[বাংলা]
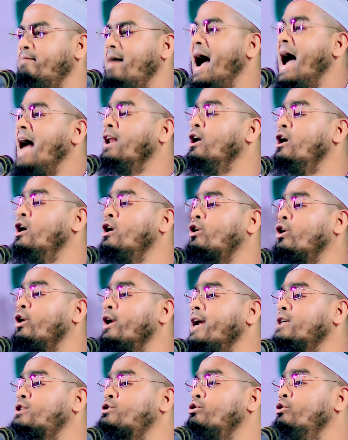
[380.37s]
ভালো
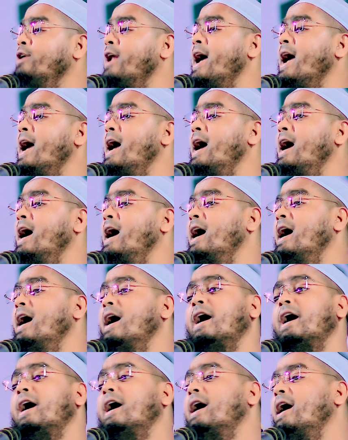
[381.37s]
করে
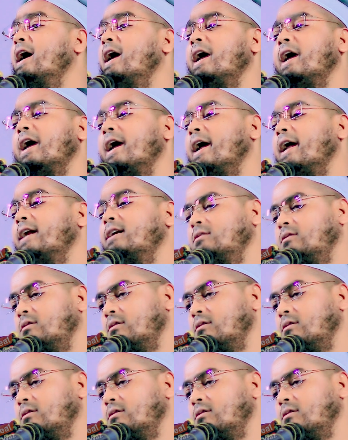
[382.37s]
শুনেন